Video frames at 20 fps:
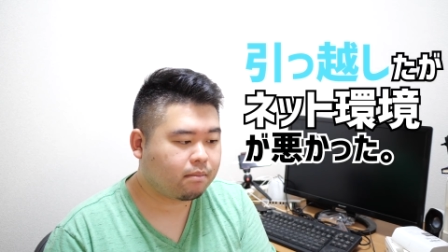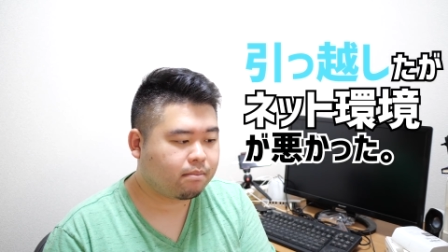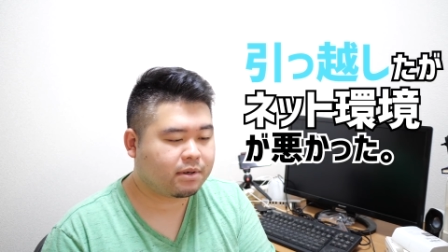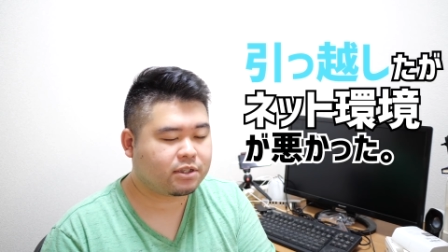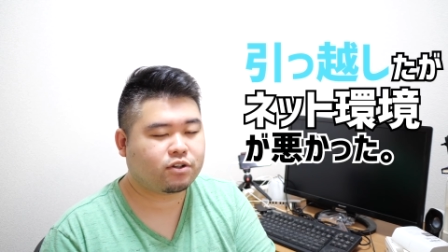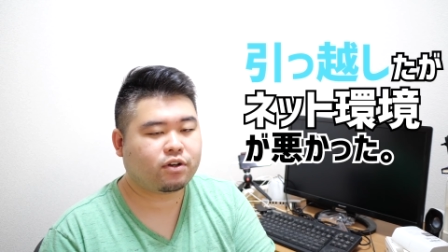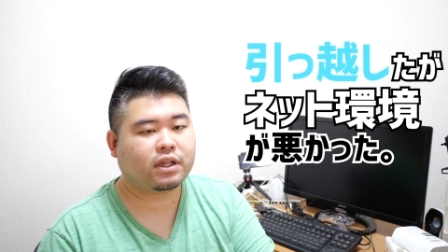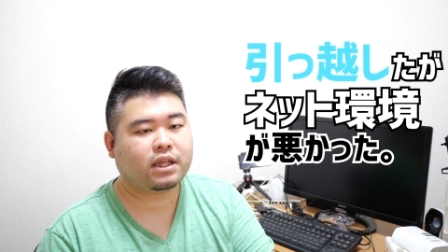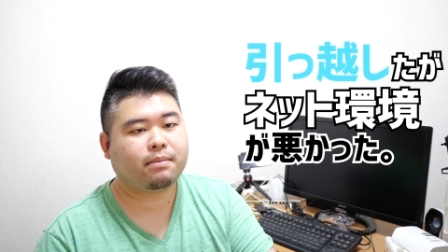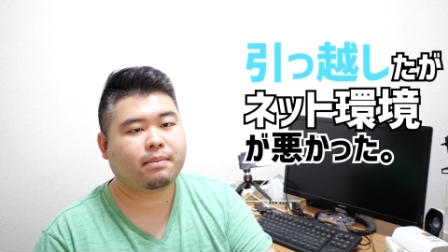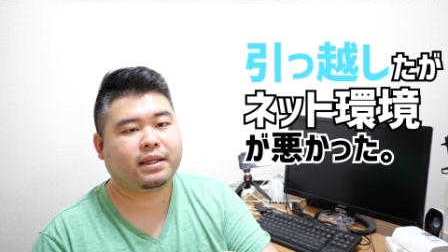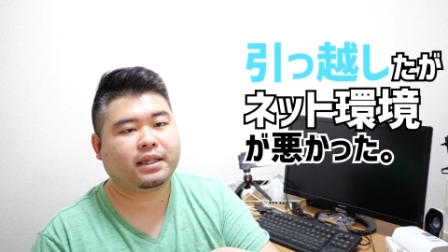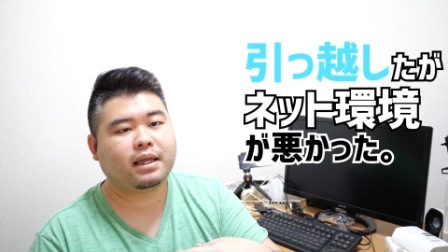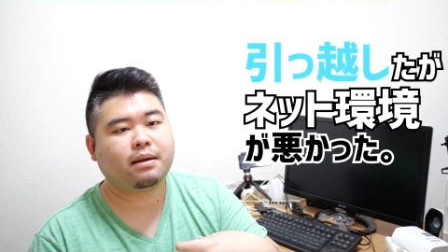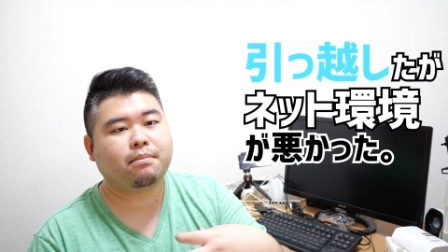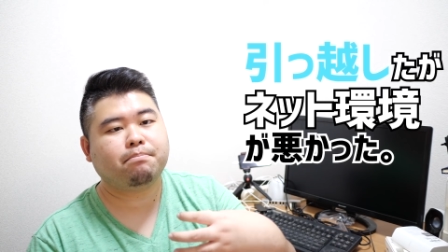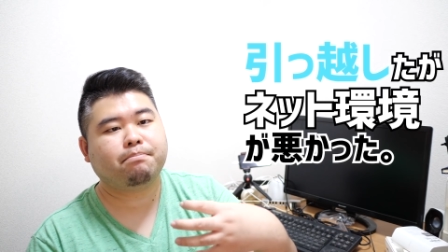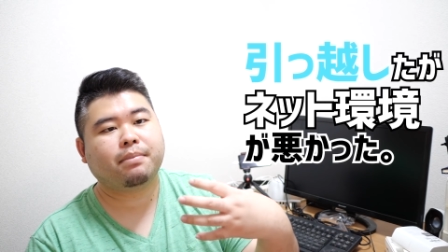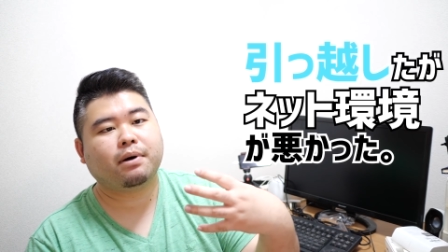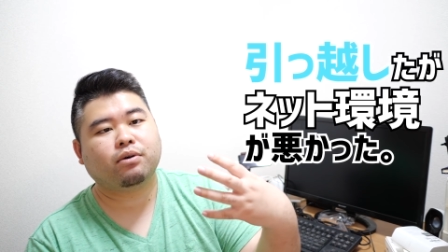まあ、それで、まあ、
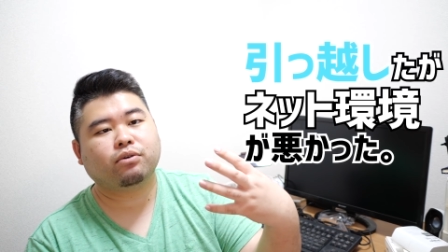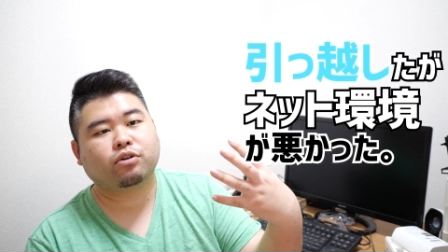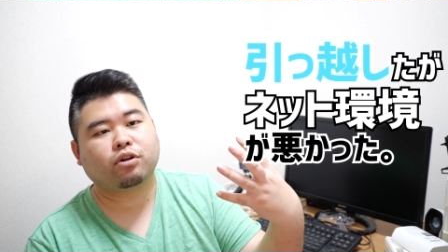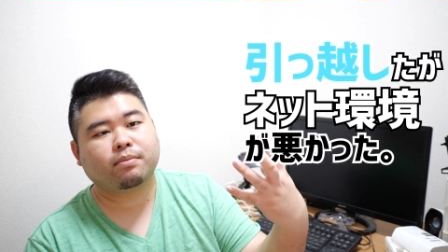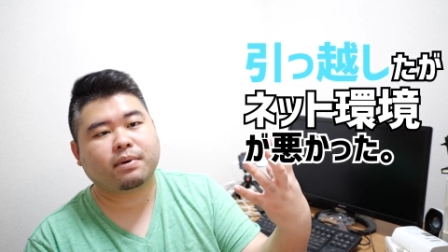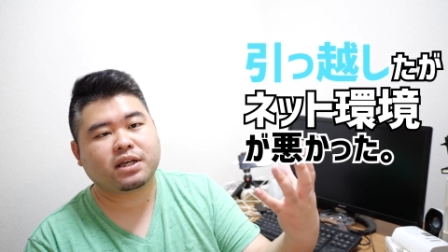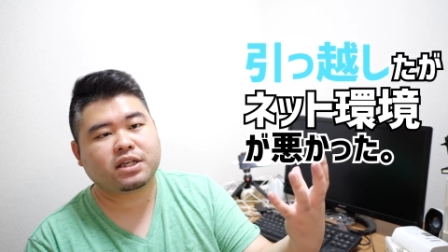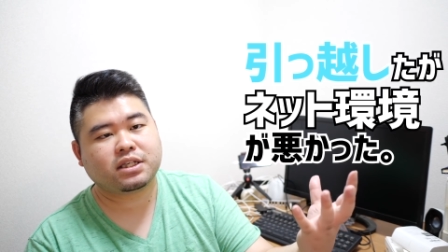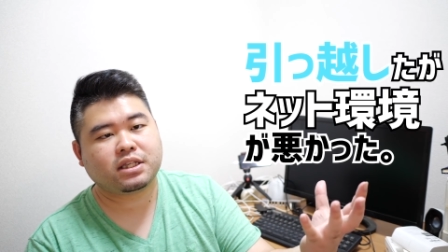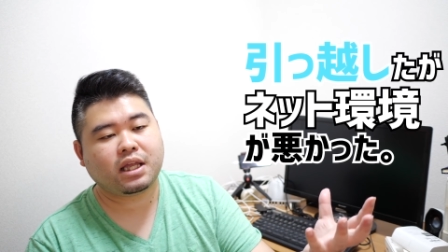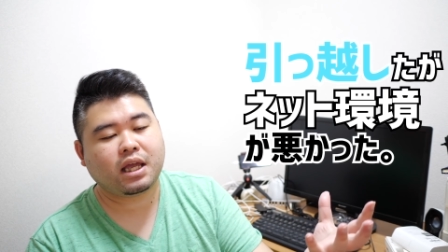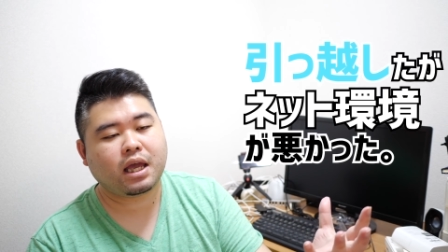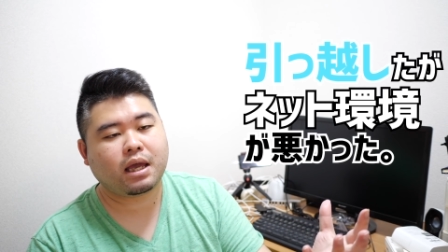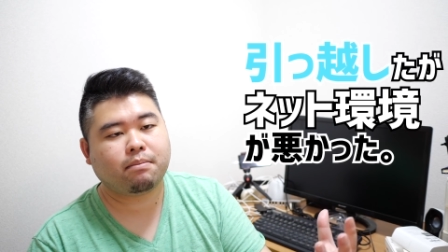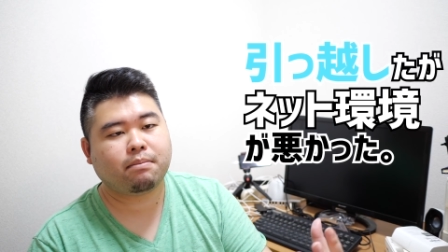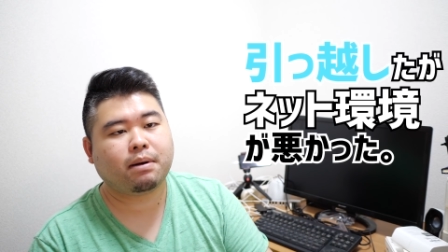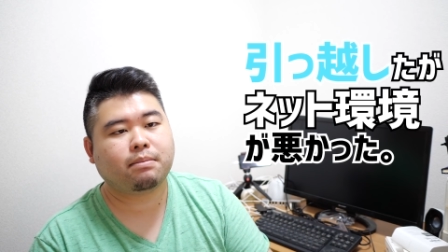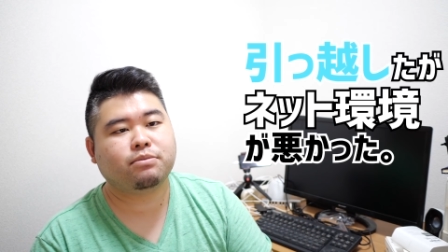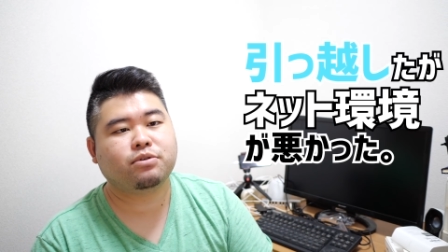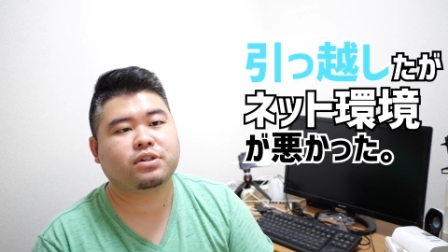電波を飛ばし
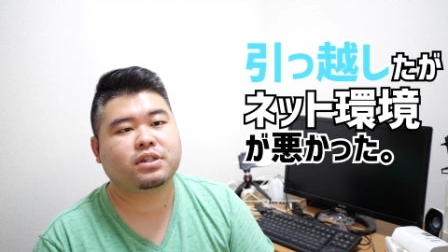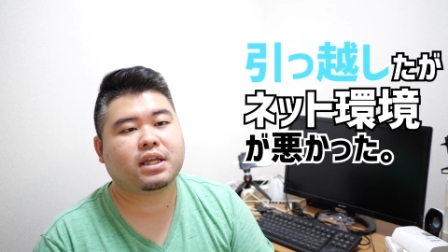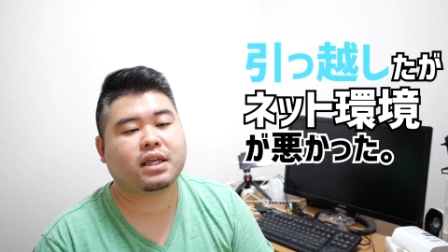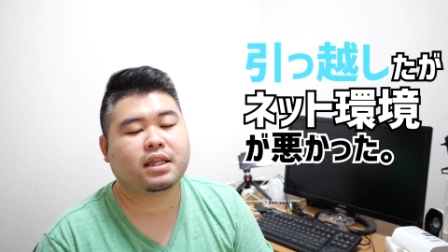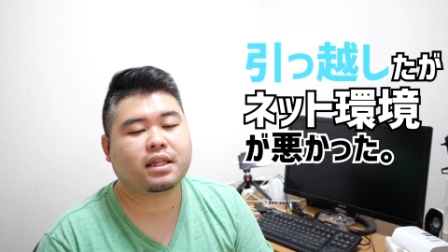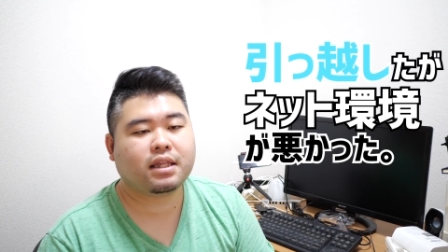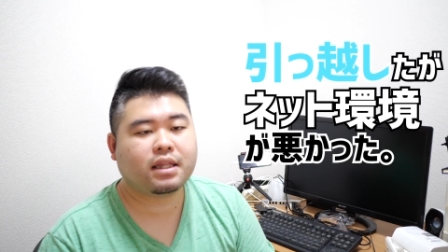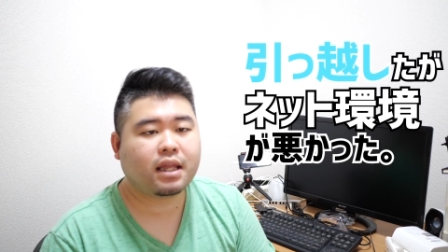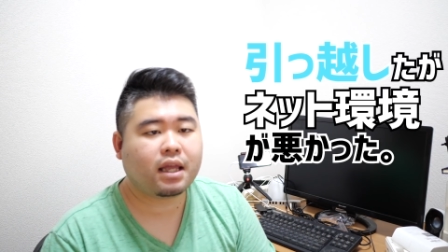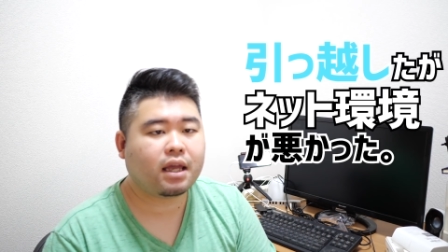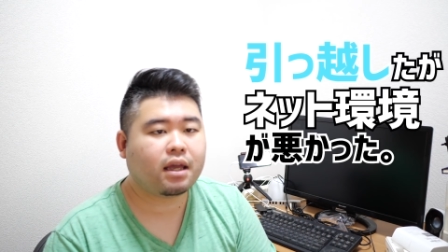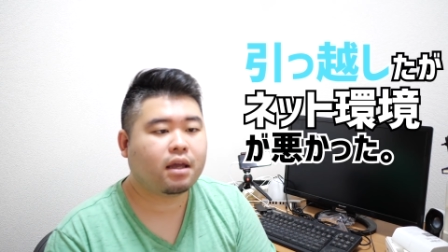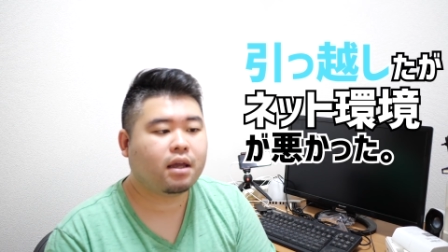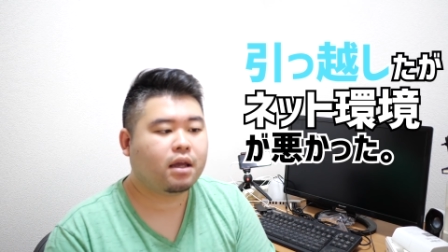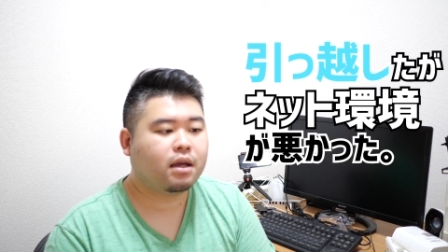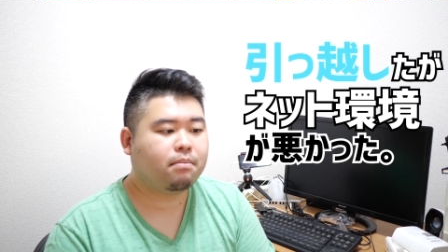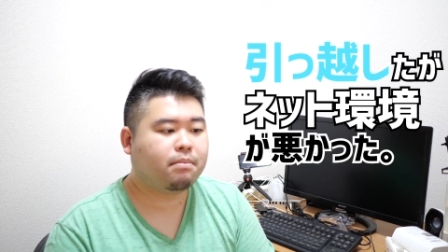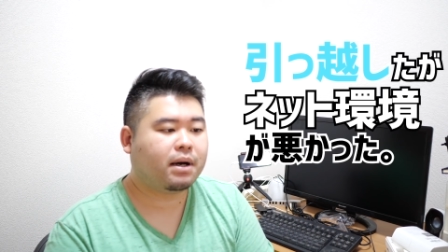て、まあ、無線で、